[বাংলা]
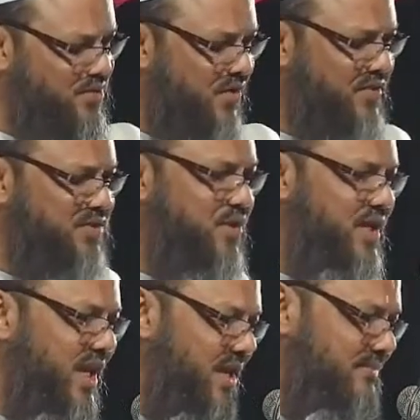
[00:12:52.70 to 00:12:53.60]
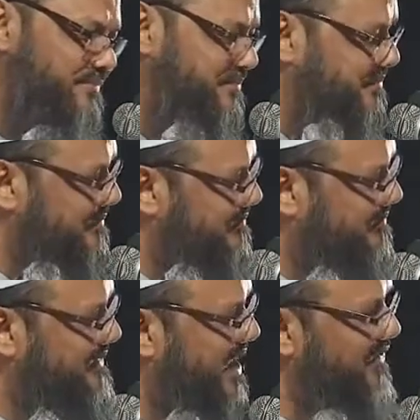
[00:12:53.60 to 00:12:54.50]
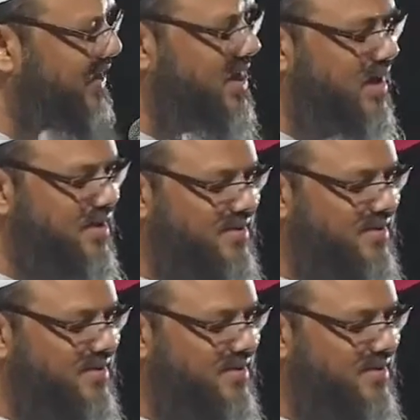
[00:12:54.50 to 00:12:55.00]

সব কিছু কি ফেকা